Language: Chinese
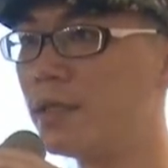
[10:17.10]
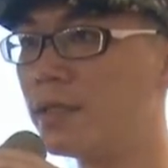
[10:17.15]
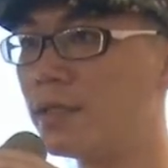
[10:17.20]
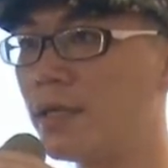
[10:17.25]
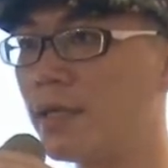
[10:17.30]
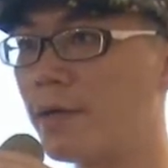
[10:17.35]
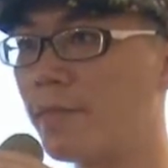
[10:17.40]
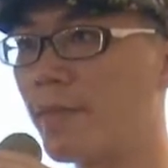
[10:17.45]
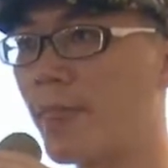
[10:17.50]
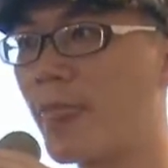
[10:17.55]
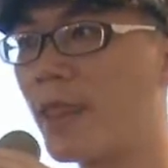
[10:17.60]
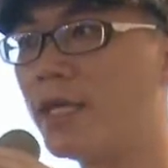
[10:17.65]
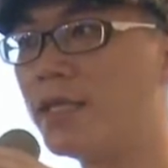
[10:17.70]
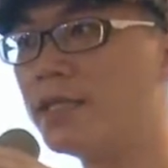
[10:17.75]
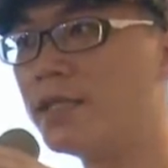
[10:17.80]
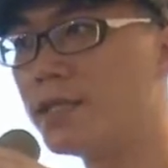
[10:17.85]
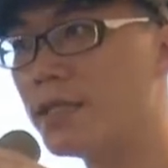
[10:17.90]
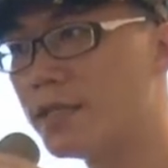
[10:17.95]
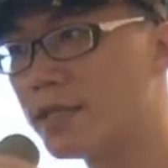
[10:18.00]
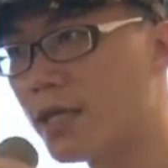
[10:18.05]
那
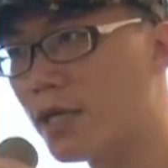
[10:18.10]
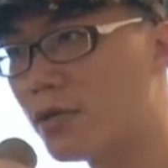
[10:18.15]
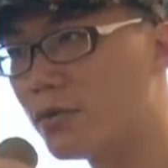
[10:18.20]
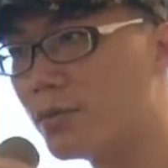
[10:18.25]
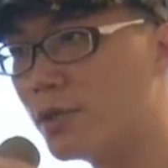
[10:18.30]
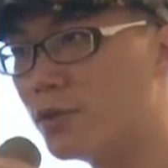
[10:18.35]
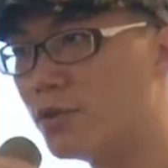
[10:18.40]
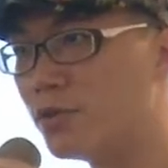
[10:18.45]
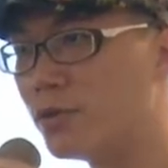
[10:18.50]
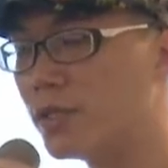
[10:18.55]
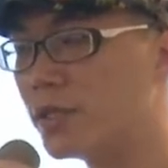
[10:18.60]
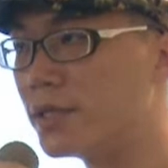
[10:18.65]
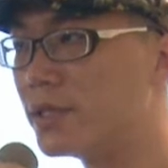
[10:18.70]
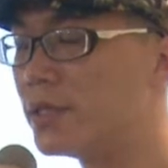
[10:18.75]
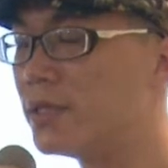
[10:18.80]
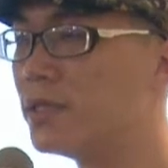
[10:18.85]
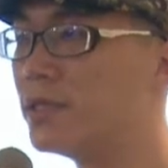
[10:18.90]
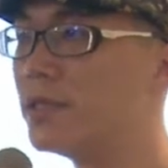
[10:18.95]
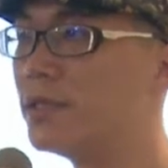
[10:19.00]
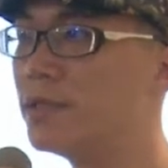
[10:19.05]
现在我们举的
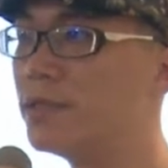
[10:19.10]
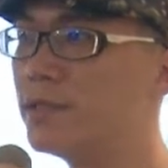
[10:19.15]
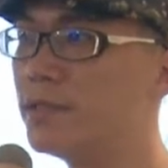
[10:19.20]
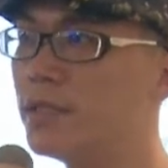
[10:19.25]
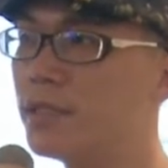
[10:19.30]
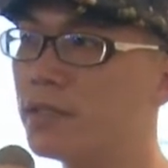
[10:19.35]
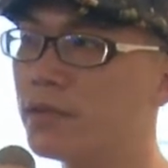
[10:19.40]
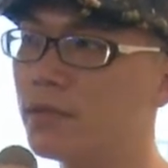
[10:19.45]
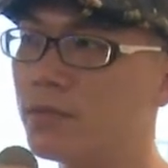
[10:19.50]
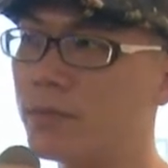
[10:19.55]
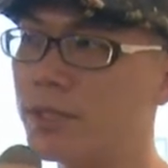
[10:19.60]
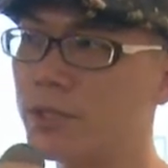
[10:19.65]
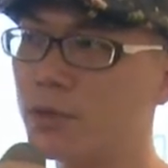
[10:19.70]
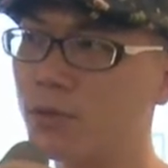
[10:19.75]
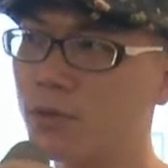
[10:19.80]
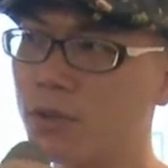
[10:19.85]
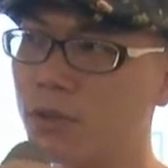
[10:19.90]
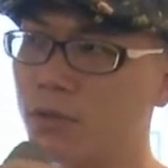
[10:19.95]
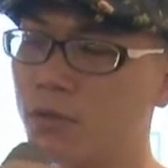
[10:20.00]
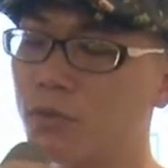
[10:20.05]
是我们
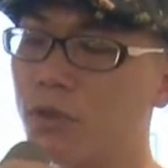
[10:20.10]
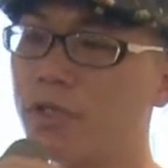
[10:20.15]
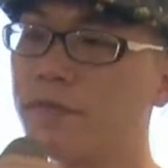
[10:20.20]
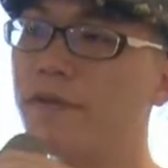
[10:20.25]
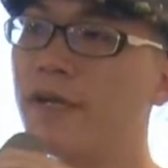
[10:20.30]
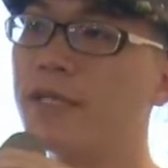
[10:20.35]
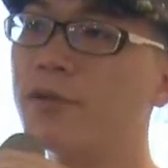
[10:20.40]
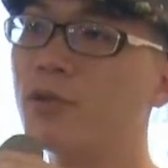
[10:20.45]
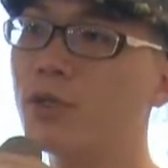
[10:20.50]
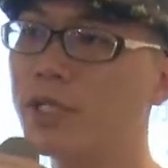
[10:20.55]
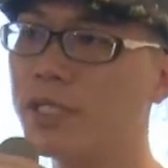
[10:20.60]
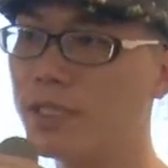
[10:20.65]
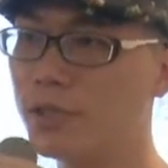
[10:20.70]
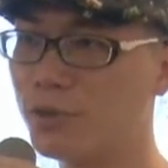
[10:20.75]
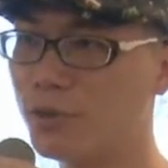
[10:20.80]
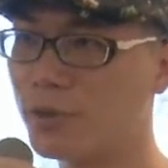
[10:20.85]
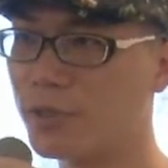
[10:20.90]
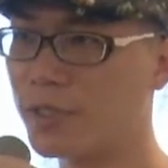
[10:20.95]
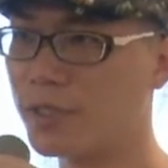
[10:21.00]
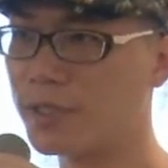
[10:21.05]
说规范伦理
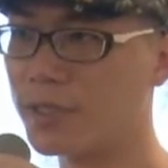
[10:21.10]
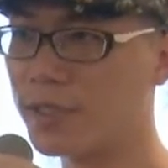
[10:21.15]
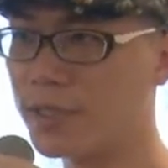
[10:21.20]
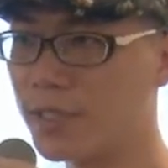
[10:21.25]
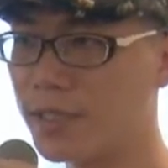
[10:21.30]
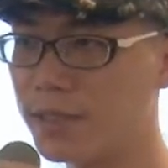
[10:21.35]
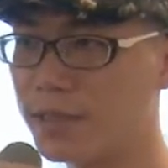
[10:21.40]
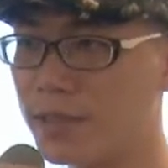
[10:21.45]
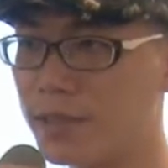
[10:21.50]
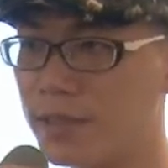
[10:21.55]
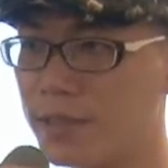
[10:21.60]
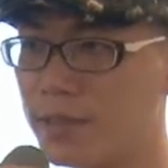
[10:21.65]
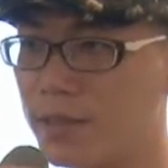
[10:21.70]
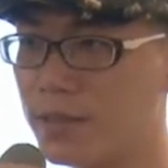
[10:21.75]
学的例子。